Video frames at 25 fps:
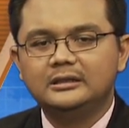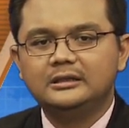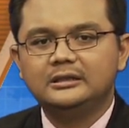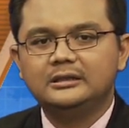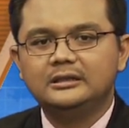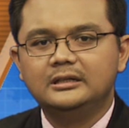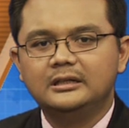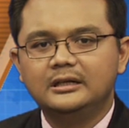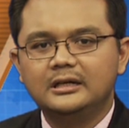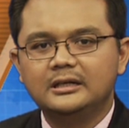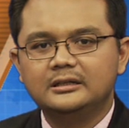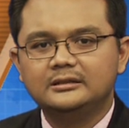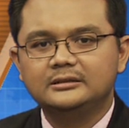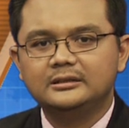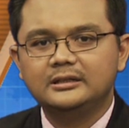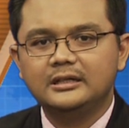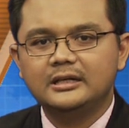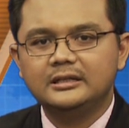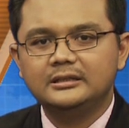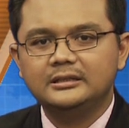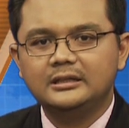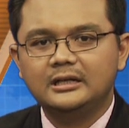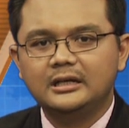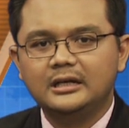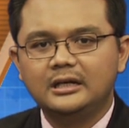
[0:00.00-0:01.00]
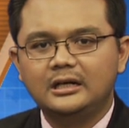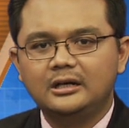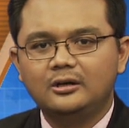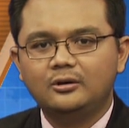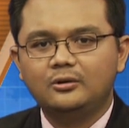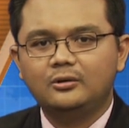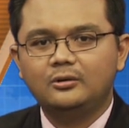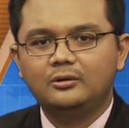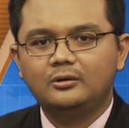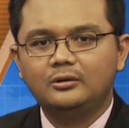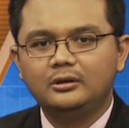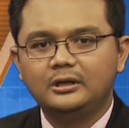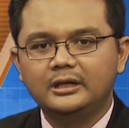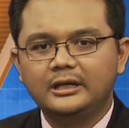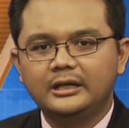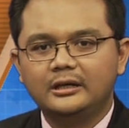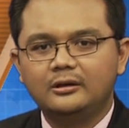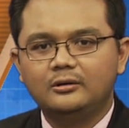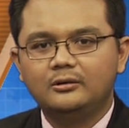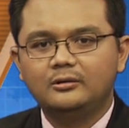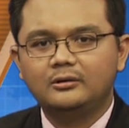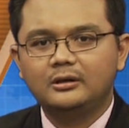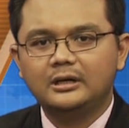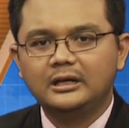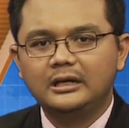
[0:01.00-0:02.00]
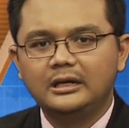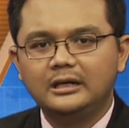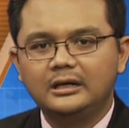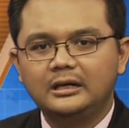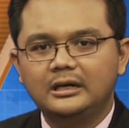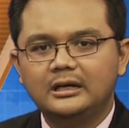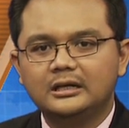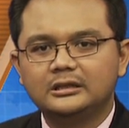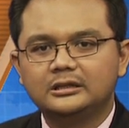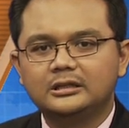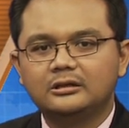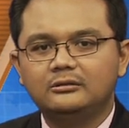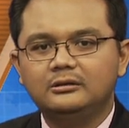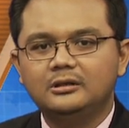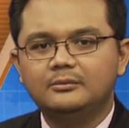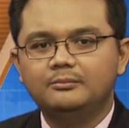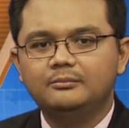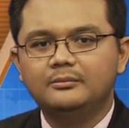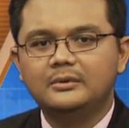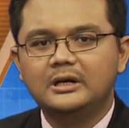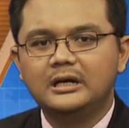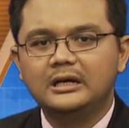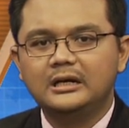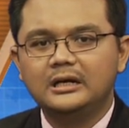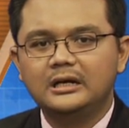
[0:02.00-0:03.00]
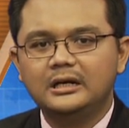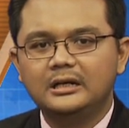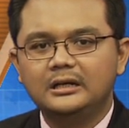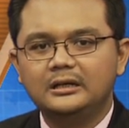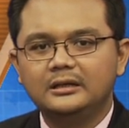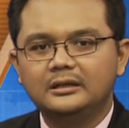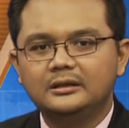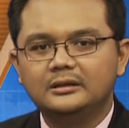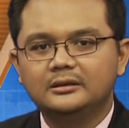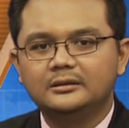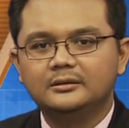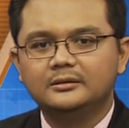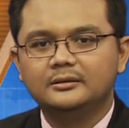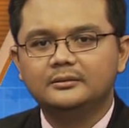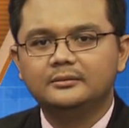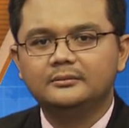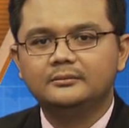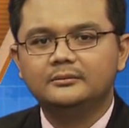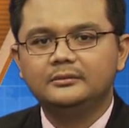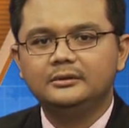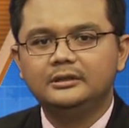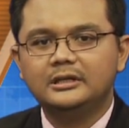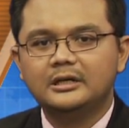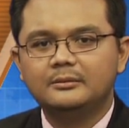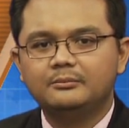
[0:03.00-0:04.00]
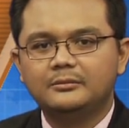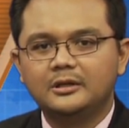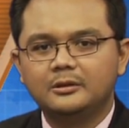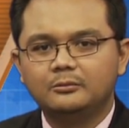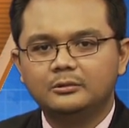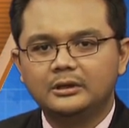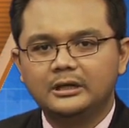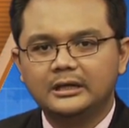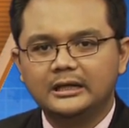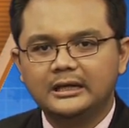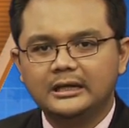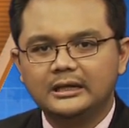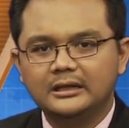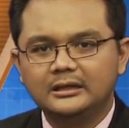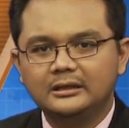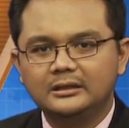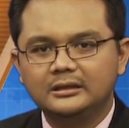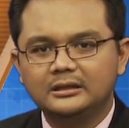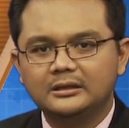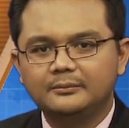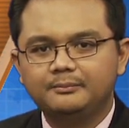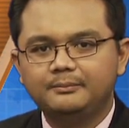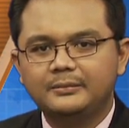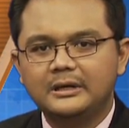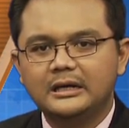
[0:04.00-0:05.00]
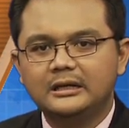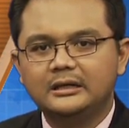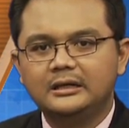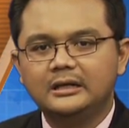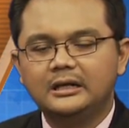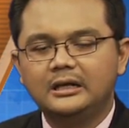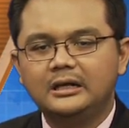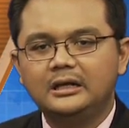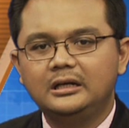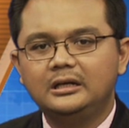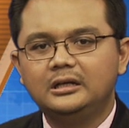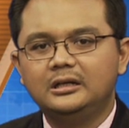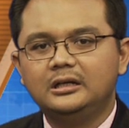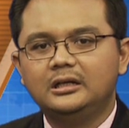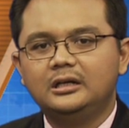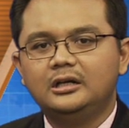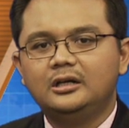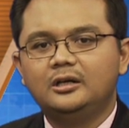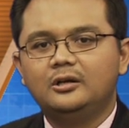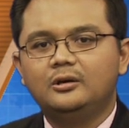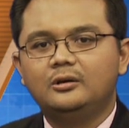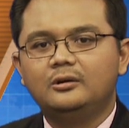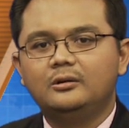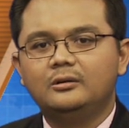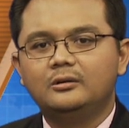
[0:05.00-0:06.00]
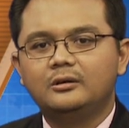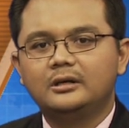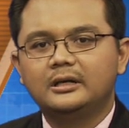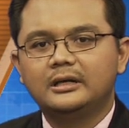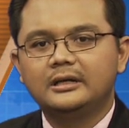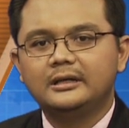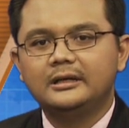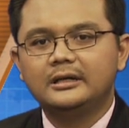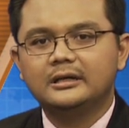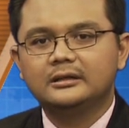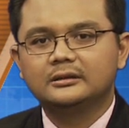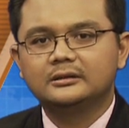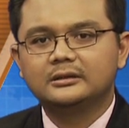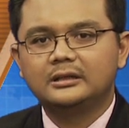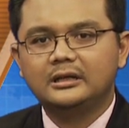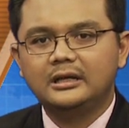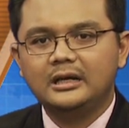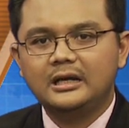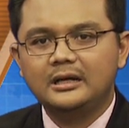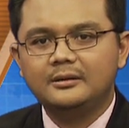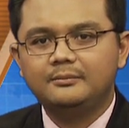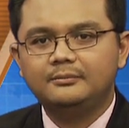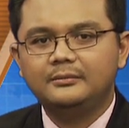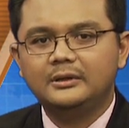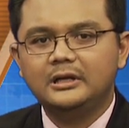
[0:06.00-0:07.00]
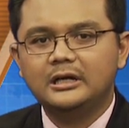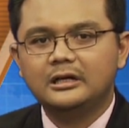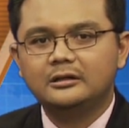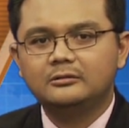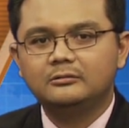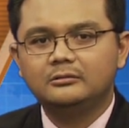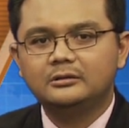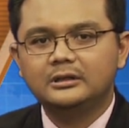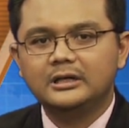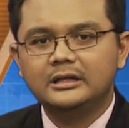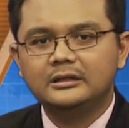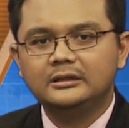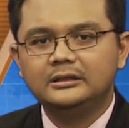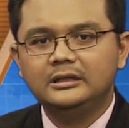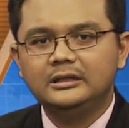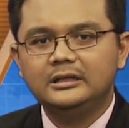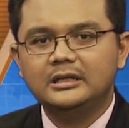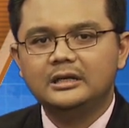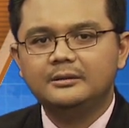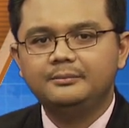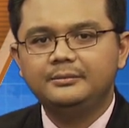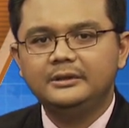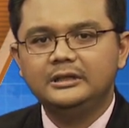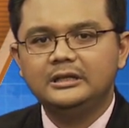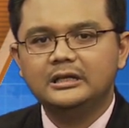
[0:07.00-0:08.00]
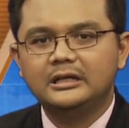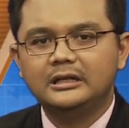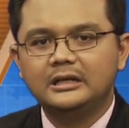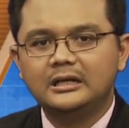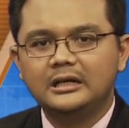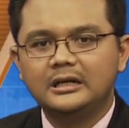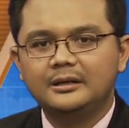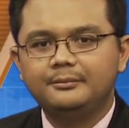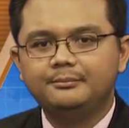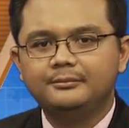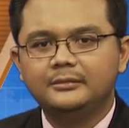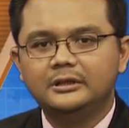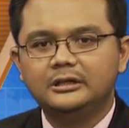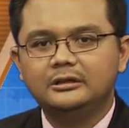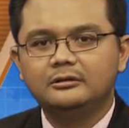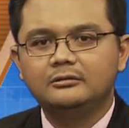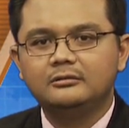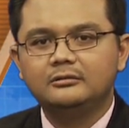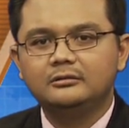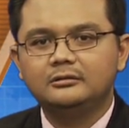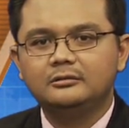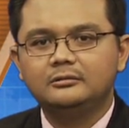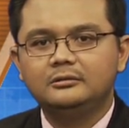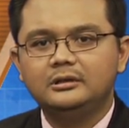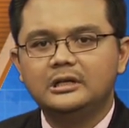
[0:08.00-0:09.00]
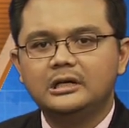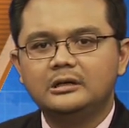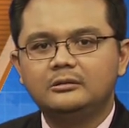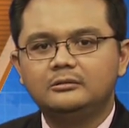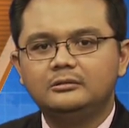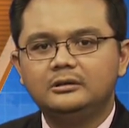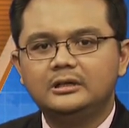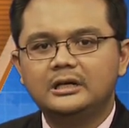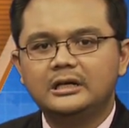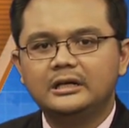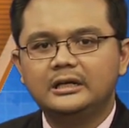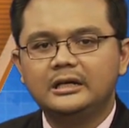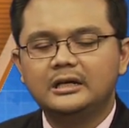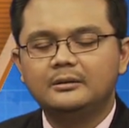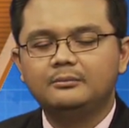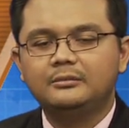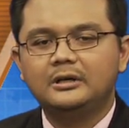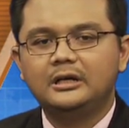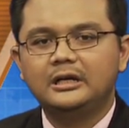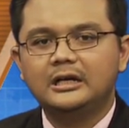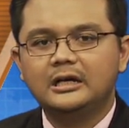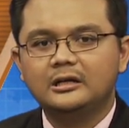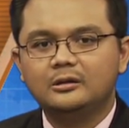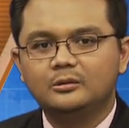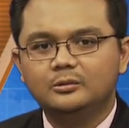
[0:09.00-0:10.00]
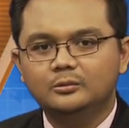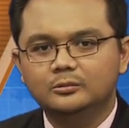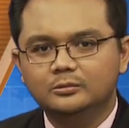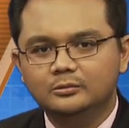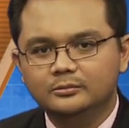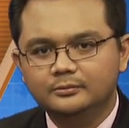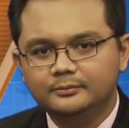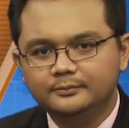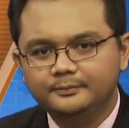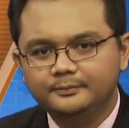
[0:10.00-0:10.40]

dengan sengaja oleh orang atau lembaga yang berwenang kepada orang yang telah melakukan tindak pidana menurut undang-undang yang berlaku.